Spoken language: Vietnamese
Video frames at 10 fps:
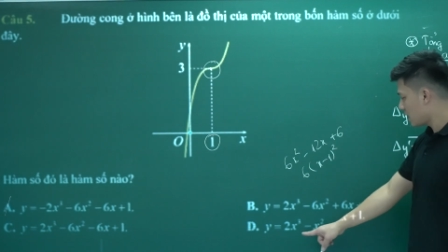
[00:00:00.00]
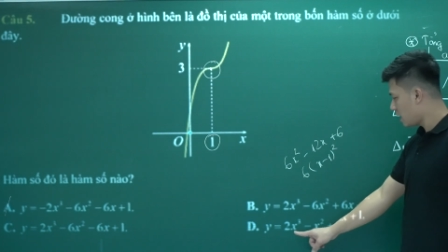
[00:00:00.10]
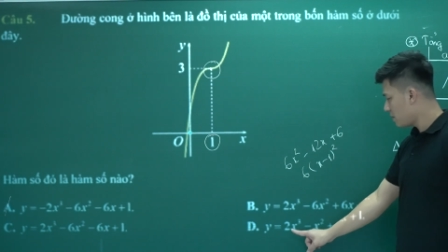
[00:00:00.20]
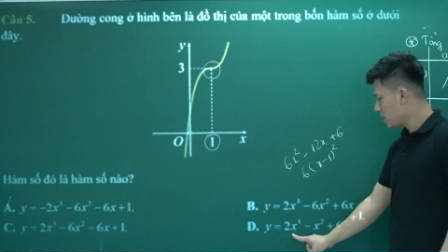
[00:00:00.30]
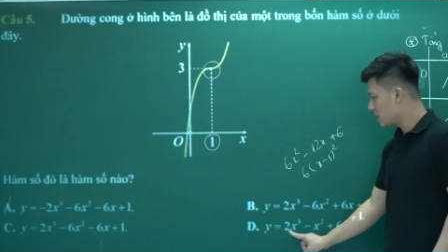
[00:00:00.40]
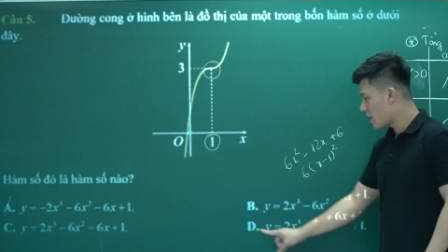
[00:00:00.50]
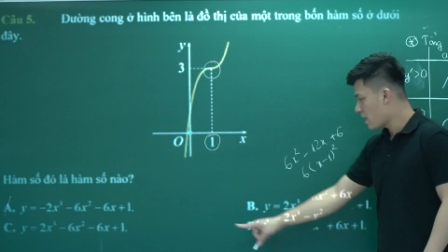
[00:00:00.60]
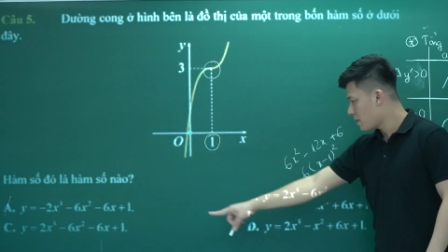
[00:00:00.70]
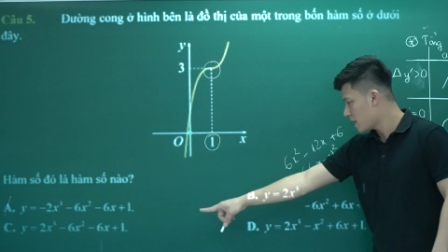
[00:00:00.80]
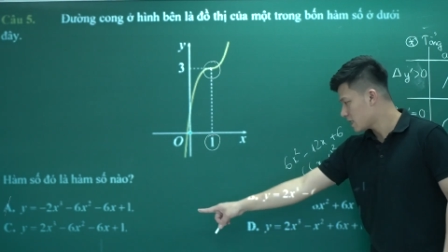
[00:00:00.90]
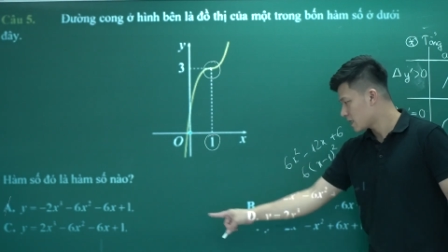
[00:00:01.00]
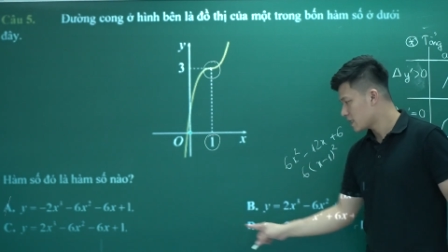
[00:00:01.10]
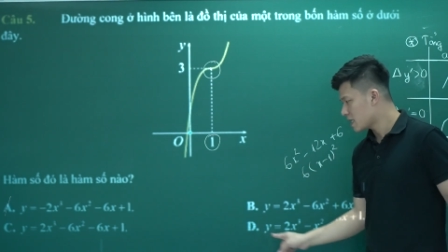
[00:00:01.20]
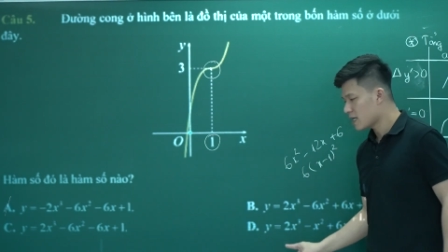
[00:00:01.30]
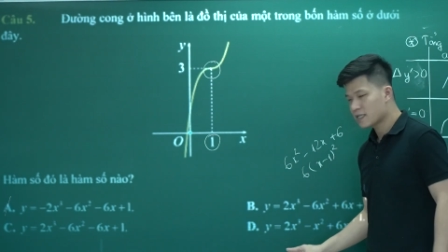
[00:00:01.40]
em thử đạo hàm hai thằng
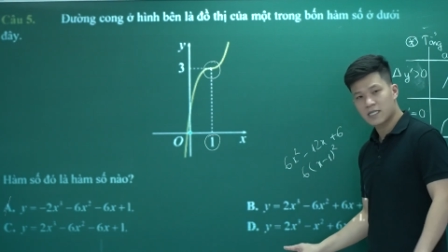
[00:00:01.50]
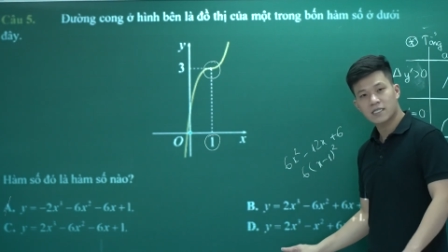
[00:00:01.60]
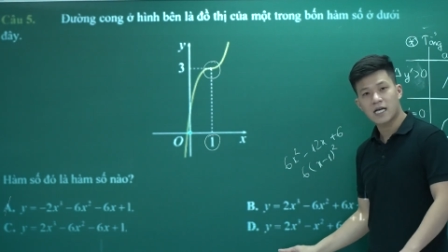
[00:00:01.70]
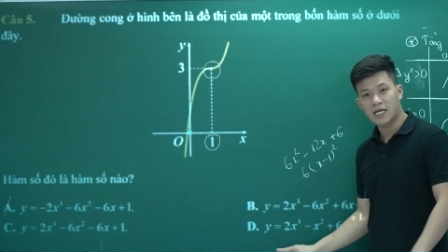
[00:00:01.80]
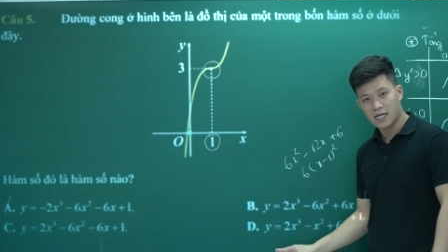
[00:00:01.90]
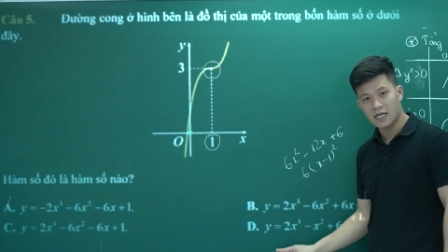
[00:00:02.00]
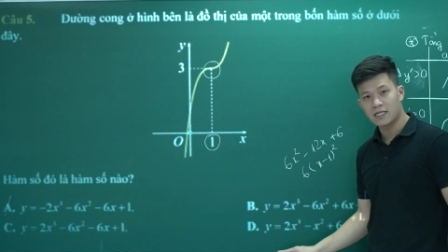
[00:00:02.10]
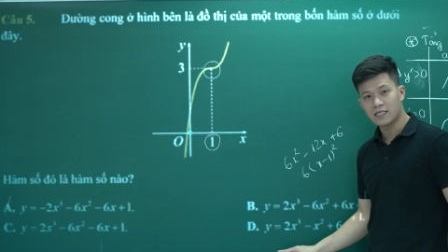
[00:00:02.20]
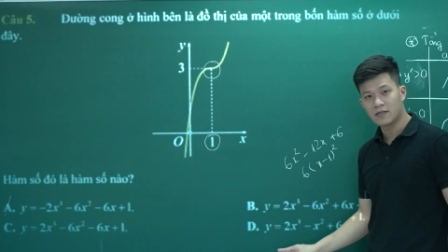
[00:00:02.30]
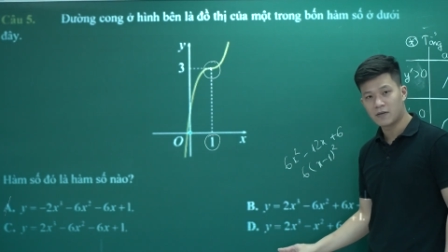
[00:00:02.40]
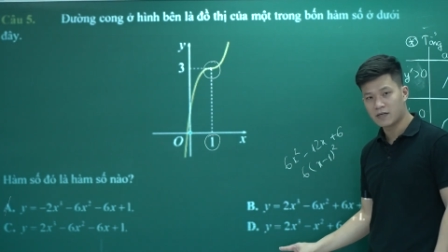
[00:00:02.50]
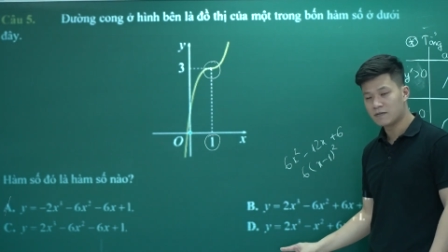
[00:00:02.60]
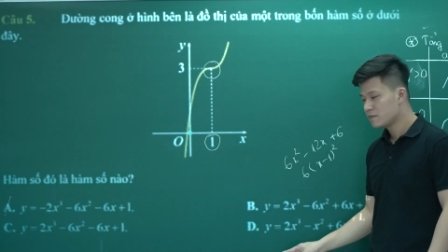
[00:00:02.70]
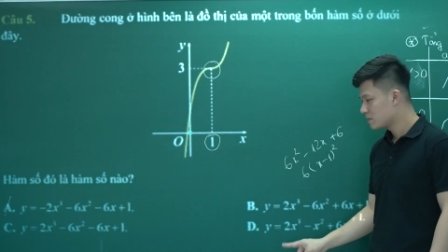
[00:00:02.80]
này ra, chắc chắn là ấy, đúng không?